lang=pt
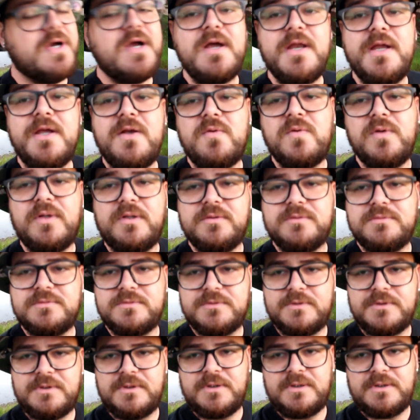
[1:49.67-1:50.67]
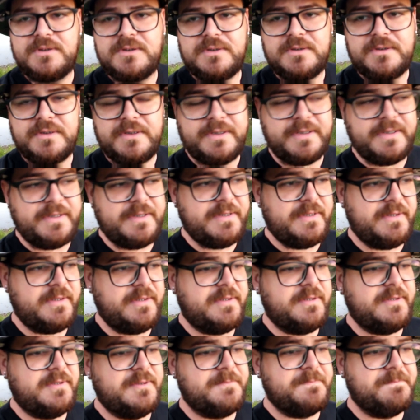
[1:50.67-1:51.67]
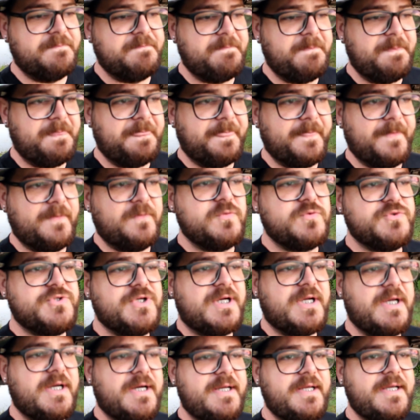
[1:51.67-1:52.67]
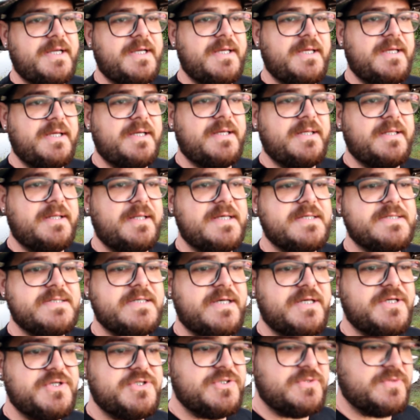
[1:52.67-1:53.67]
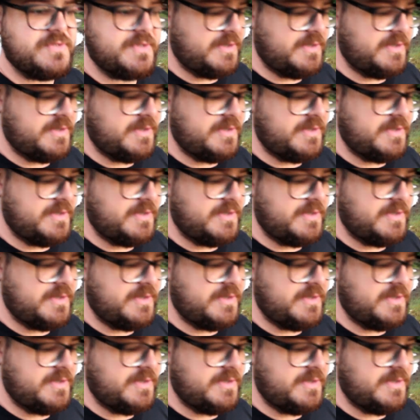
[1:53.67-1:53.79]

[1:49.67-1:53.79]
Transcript: agrícola. É, o jacaré nessa região